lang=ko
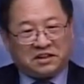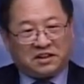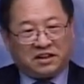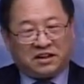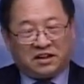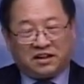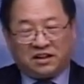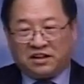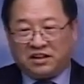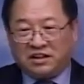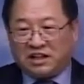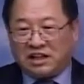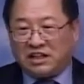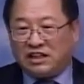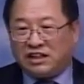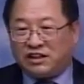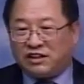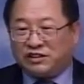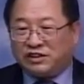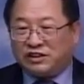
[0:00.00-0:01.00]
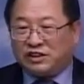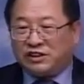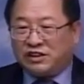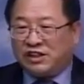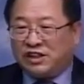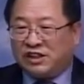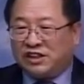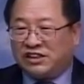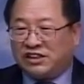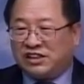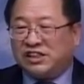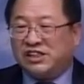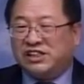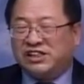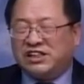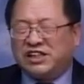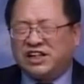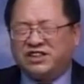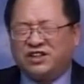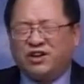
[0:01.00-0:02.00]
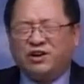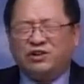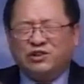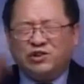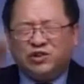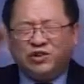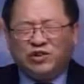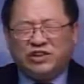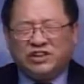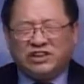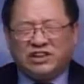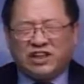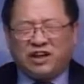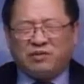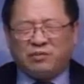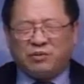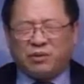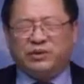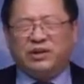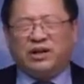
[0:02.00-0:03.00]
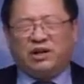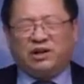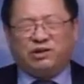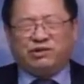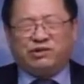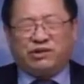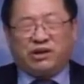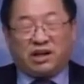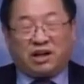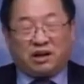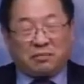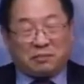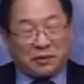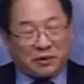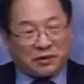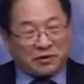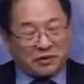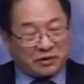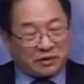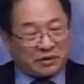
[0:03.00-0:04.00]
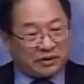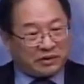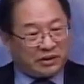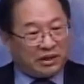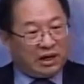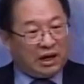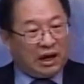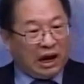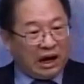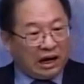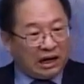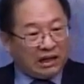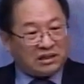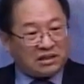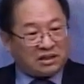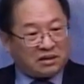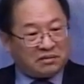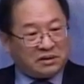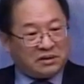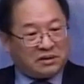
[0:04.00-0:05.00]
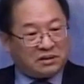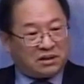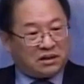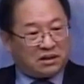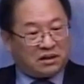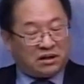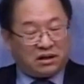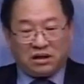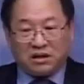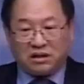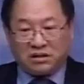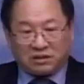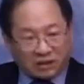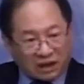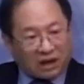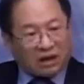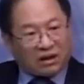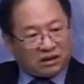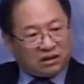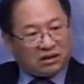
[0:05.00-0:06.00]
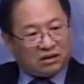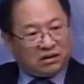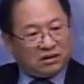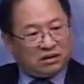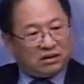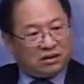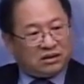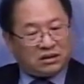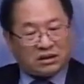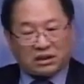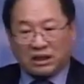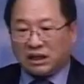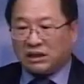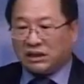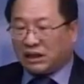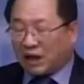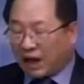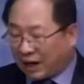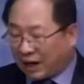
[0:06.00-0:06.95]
예. 이것을 실제 성육신의 모델로 우리에게 보여주는 엘리사벳이 딱 자기